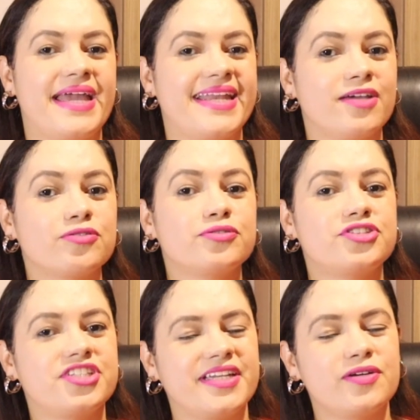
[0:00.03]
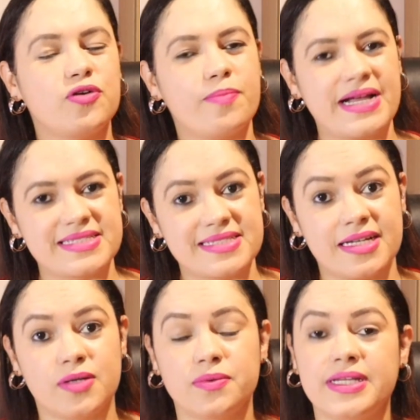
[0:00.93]
período de
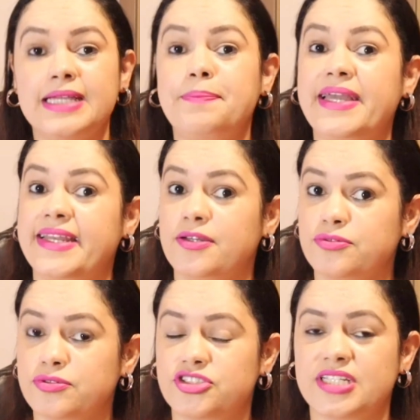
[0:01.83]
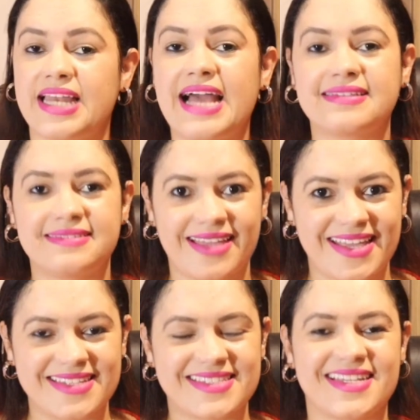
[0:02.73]
incubação e período de
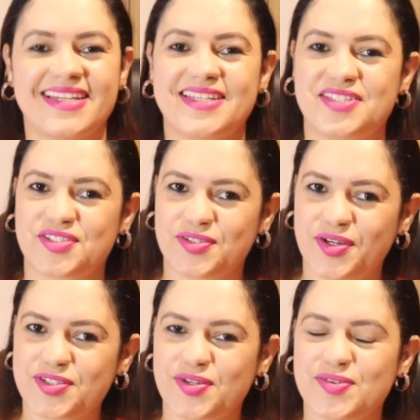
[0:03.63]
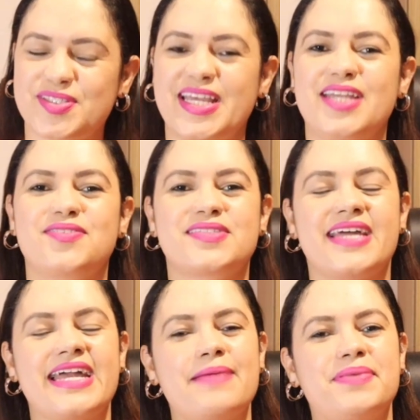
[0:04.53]
latência. Esses dois conceitos
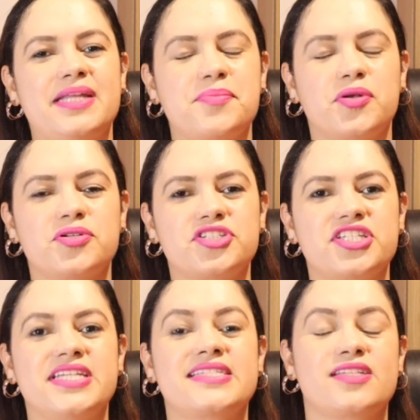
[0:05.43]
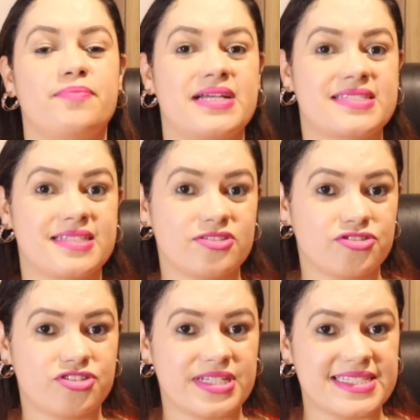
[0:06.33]
da epidemiologia são
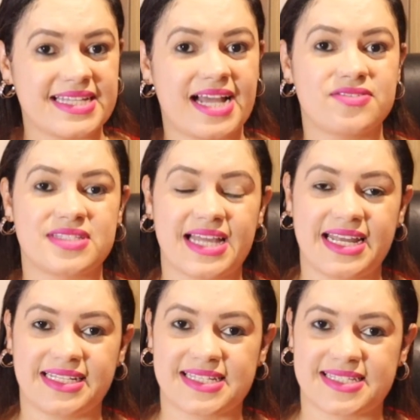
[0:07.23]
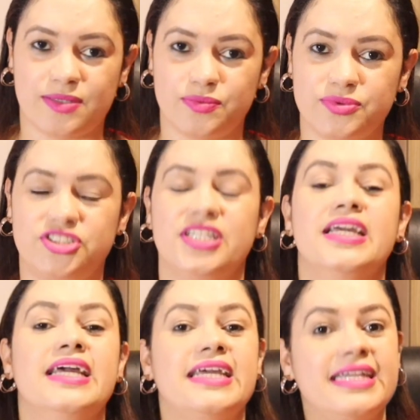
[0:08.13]
bastante utilizados na área da saúde
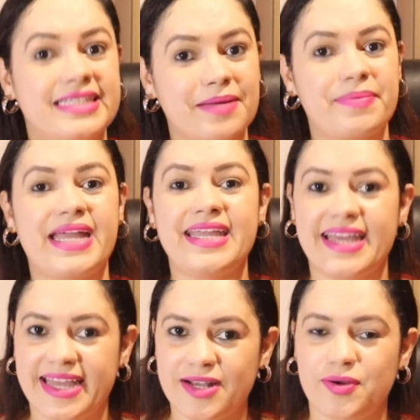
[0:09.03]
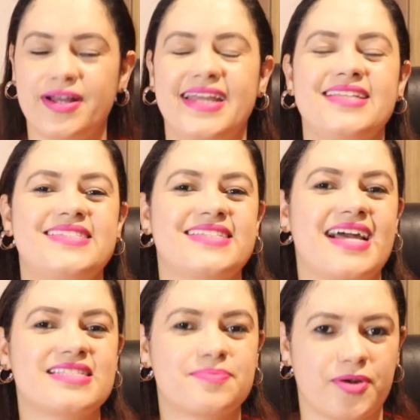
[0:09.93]
e também recorrentes
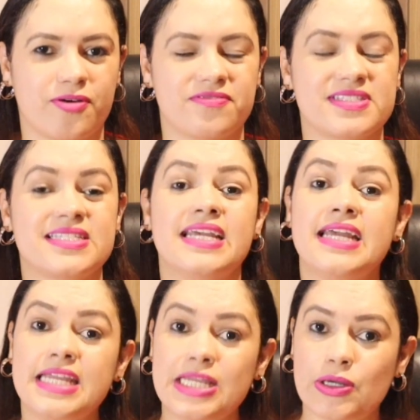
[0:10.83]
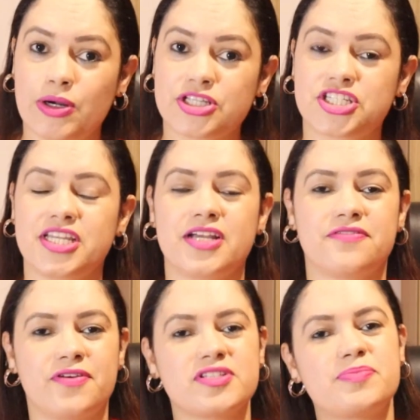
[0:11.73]
nas provas. E hoje
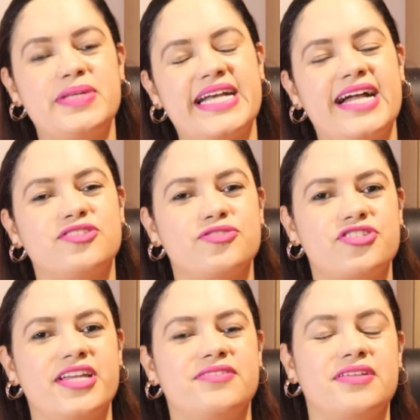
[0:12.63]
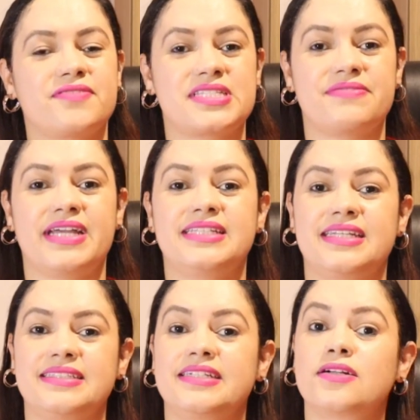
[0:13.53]
eu vou te explicar de um jeito que você vai
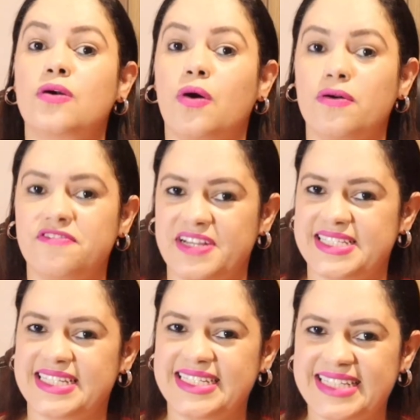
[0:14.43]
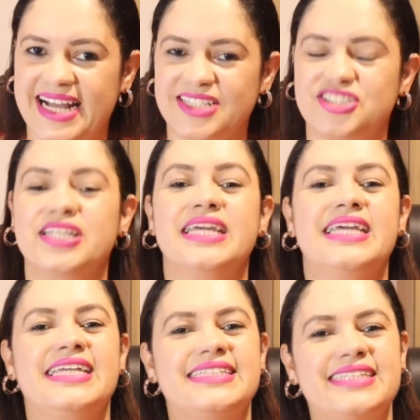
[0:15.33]
entender com facilidade.
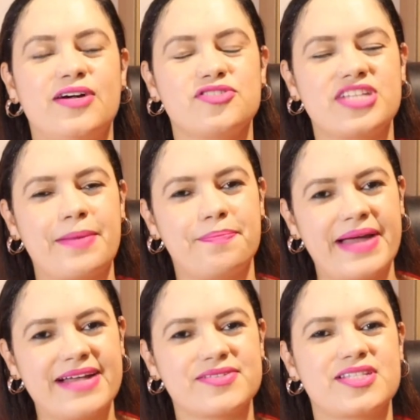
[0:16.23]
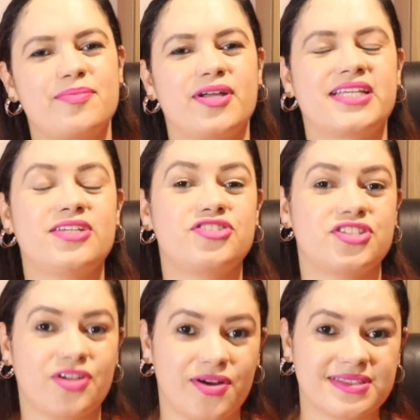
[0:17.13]
Então já pega o seu bloquinho de
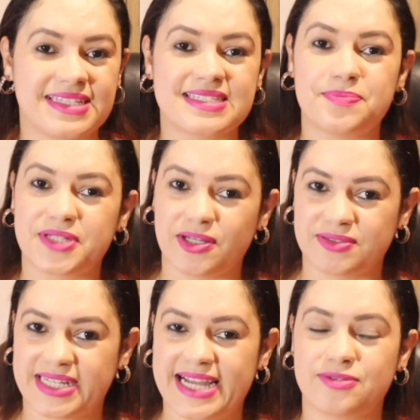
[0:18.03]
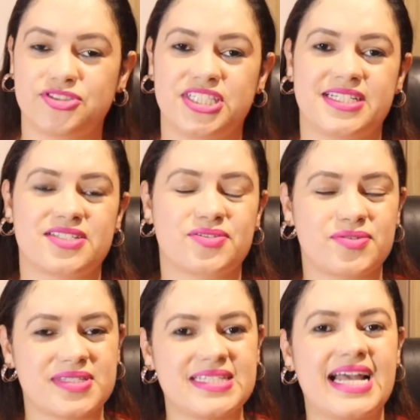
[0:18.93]
notas, porque eu trago dicas
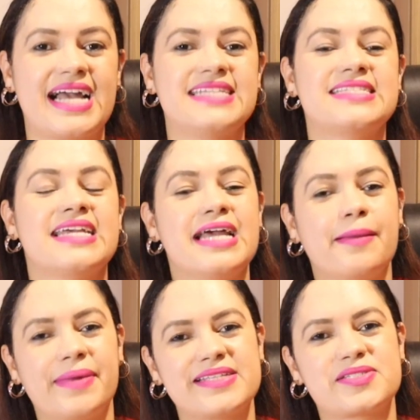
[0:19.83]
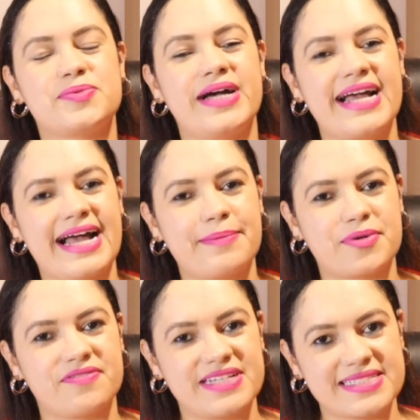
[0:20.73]
cruciais para sua
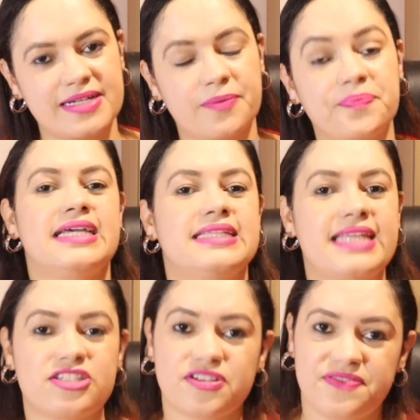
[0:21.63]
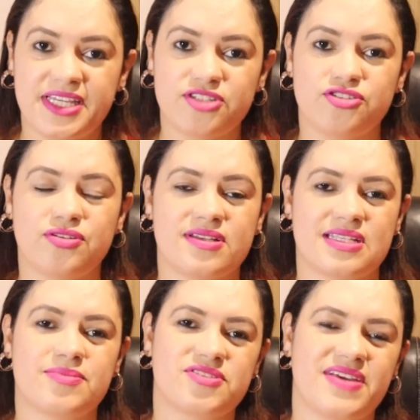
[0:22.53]
aprovação. Neste vídeo nós
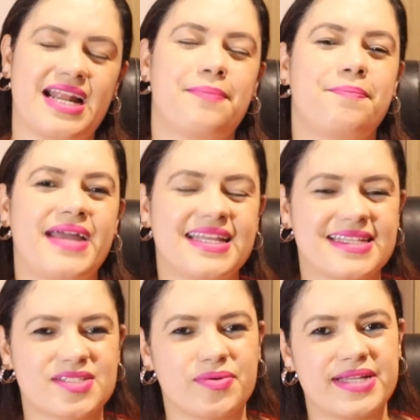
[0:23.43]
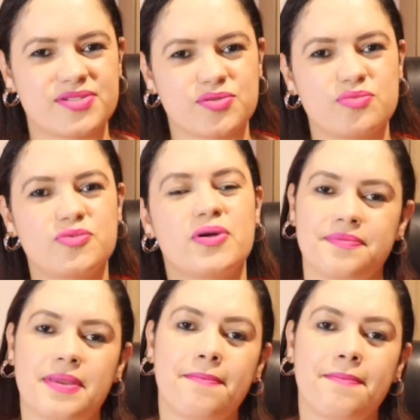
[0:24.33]
vamos ver apenas um resumo